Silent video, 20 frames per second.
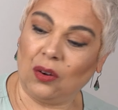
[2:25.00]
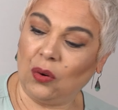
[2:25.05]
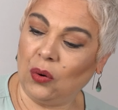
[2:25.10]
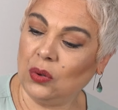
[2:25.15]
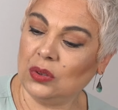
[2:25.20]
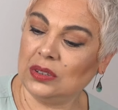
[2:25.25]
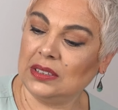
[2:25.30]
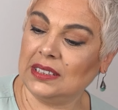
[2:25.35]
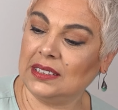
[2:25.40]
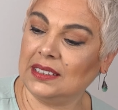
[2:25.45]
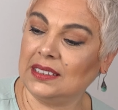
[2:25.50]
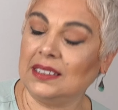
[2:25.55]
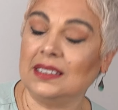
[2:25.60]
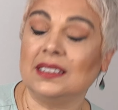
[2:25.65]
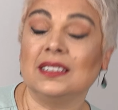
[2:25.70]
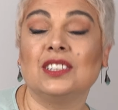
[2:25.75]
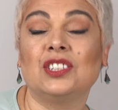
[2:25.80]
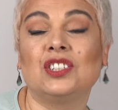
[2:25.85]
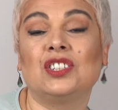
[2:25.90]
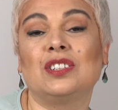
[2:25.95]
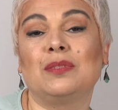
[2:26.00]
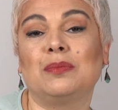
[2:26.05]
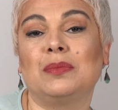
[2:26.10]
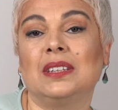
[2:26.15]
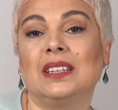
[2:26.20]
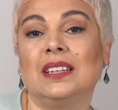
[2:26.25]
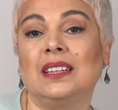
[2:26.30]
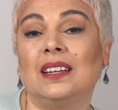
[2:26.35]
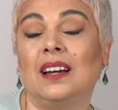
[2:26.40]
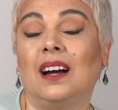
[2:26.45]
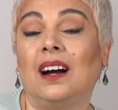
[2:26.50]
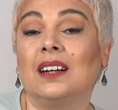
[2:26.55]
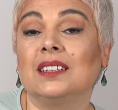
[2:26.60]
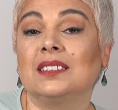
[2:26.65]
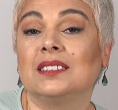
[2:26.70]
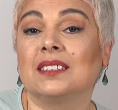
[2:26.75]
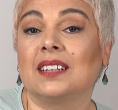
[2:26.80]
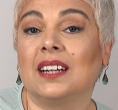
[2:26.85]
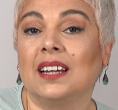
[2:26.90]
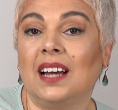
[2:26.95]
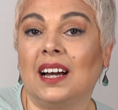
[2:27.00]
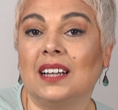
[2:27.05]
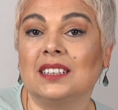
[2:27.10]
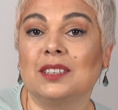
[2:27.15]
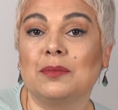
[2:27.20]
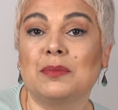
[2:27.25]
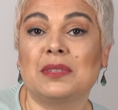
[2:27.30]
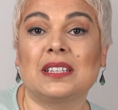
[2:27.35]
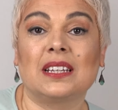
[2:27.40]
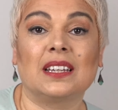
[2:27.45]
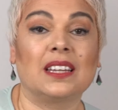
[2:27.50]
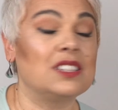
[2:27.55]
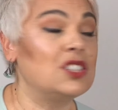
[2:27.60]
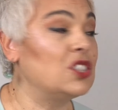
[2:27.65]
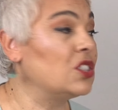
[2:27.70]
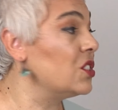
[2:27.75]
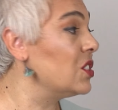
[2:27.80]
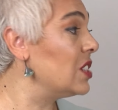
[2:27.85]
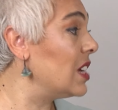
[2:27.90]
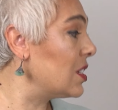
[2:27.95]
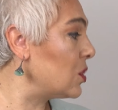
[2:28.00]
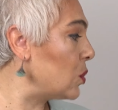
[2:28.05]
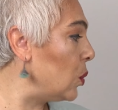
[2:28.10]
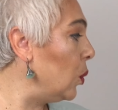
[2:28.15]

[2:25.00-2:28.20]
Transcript: onları şimdi artık hayatımıza geçireceğiz.